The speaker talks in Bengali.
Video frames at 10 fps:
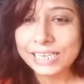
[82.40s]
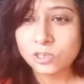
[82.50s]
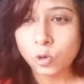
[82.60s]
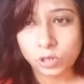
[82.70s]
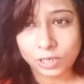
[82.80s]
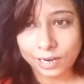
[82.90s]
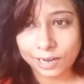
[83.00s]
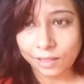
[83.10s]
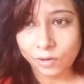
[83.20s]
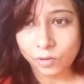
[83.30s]
আইস করতে
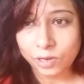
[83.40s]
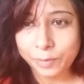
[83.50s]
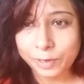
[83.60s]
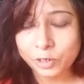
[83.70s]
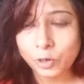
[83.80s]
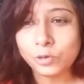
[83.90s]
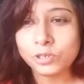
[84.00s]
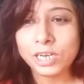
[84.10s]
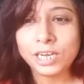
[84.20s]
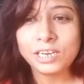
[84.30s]
রেখে দাও এবার
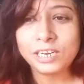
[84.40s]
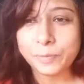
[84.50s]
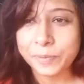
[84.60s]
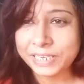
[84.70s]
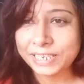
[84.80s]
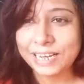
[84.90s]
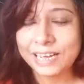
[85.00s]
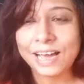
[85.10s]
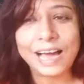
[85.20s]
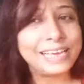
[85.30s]
যখন সেই নিম
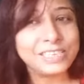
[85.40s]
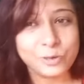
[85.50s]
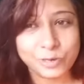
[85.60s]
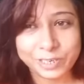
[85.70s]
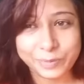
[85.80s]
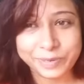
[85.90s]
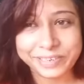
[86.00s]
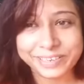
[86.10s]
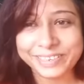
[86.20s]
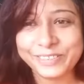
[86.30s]
পাতাটা আইস হয়ে
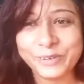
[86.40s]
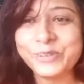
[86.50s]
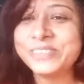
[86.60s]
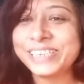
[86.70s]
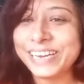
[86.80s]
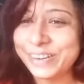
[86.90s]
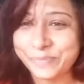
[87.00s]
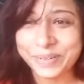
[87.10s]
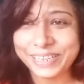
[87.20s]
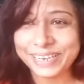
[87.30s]
যাবে তখন সেই
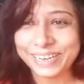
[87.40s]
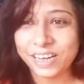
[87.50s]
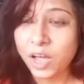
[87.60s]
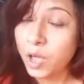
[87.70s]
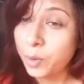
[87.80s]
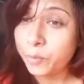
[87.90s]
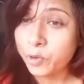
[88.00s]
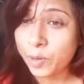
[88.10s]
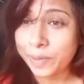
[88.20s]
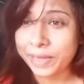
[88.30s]
নিম পাতাটা
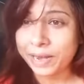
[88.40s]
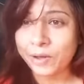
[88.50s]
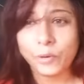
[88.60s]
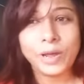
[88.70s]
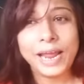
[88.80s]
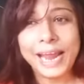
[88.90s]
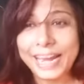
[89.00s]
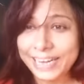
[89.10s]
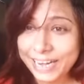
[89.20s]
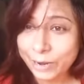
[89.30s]
মুখে মেখে নাও
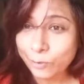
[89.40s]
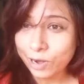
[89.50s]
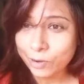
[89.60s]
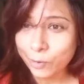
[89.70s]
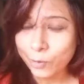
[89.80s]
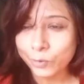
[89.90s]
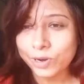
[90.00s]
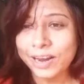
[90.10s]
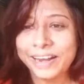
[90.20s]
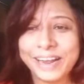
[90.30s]
এটা রেগুলার করো
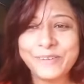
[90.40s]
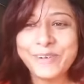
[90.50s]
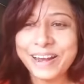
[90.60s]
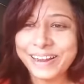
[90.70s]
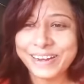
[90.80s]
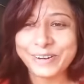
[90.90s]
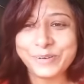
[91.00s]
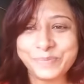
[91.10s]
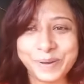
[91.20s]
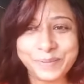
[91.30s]
রেগুলার
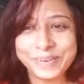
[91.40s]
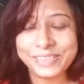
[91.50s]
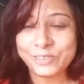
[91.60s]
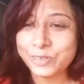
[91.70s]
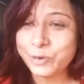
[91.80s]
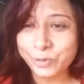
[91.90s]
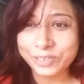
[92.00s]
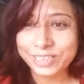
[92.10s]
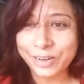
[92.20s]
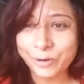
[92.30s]
এরকমভাবে যদি
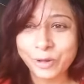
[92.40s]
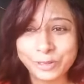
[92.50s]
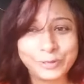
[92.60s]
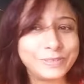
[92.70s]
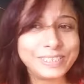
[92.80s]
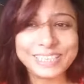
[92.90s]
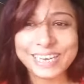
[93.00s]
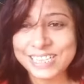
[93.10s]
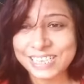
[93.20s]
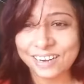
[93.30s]
করতে থাকো অন্তত তিন
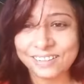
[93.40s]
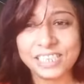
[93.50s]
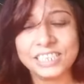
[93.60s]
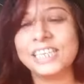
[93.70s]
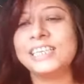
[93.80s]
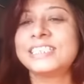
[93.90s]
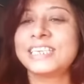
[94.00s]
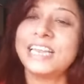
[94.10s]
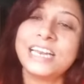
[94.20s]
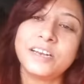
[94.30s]
থেকে চার দিন যাদের
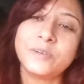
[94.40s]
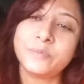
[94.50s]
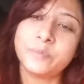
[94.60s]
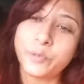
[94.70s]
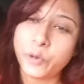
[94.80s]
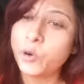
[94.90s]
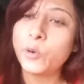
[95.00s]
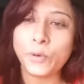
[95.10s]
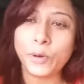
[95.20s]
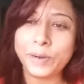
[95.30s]
স্কিনের
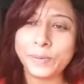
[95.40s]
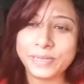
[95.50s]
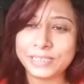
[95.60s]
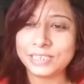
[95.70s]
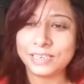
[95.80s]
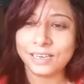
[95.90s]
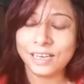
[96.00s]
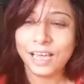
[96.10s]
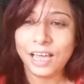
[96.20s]
ব্রণর প্রবলেম আছে